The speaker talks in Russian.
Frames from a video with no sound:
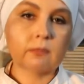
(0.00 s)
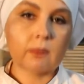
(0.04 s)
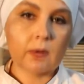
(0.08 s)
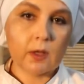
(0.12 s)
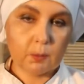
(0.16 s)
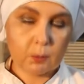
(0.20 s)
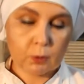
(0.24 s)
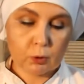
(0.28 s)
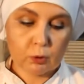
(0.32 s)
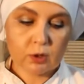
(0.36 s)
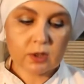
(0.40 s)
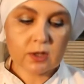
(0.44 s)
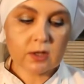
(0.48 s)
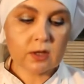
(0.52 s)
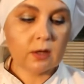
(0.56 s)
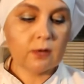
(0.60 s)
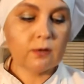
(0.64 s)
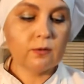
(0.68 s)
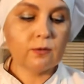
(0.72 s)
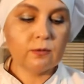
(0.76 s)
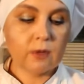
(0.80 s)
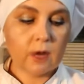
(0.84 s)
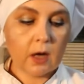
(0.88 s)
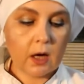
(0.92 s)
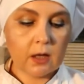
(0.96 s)
и просто
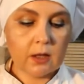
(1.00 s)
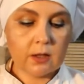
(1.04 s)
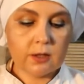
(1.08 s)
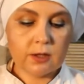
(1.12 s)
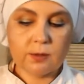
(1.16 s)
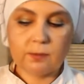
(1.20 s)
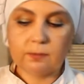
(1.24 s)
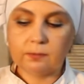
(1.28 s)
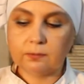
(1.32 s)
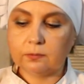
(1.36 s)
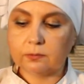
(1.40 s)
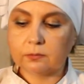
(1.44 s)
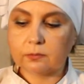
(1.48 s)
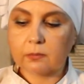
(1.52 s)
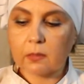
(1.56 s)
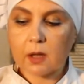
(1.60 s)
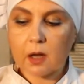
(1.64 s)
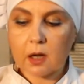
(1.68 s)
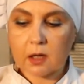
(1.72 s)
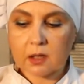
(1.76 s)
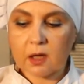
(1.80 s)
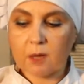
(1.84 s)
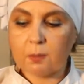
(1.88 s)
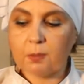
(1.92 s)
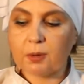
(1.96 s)
вялить,
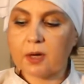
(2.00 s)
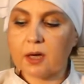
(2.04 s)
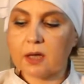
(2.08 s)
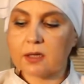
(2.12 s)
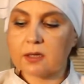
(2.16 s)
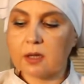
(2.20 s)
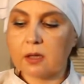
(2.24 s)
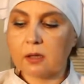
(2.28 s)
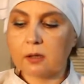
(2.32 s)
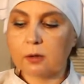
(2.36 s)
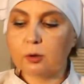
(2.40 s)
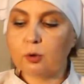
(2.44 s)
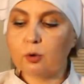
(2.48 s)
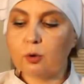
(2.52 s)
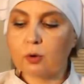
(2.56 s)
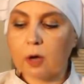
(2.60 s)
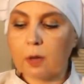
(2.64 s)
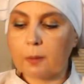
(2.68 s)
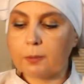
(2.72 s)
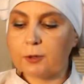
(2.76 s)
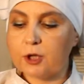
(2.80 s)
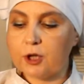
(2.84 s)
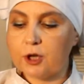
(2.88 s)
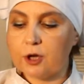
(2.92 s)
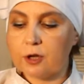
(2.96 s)
как я показала, до
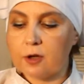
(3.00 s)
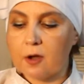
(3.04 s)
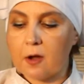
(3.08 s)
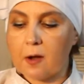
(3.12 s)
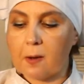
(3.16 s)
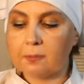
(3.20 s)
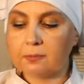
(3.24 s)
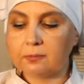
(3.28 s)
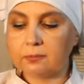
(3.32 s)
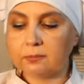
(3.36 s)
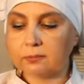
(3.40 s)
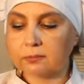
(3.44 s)
копчения.